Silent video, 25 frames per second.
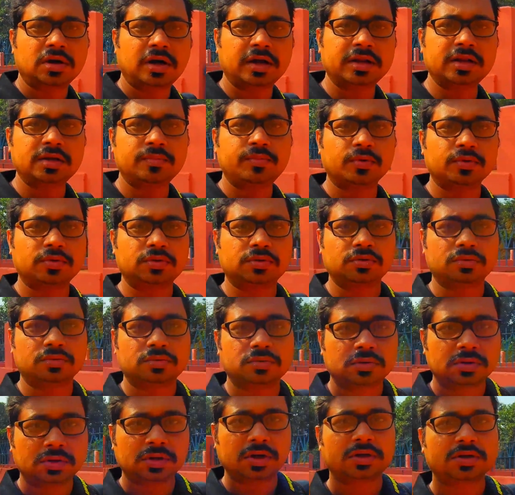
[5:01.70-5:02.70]
আধিপত্য
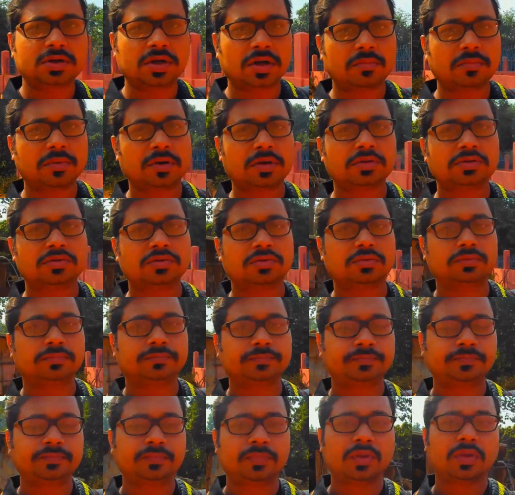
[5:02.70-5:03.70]
তার সাম্রাজ্য
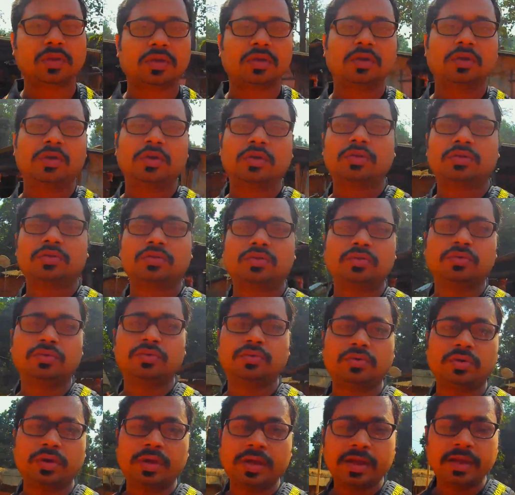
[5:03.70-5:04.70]
তো
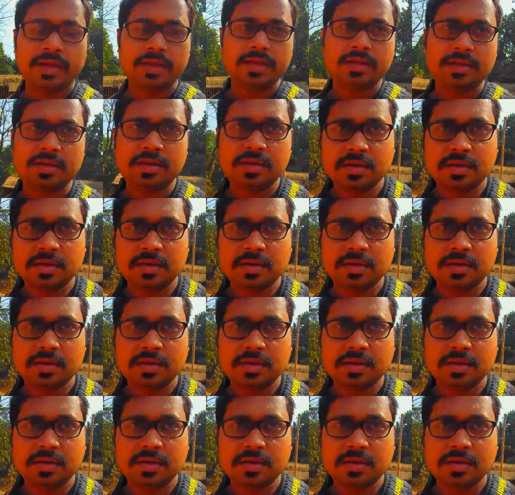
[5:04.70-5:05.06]
এই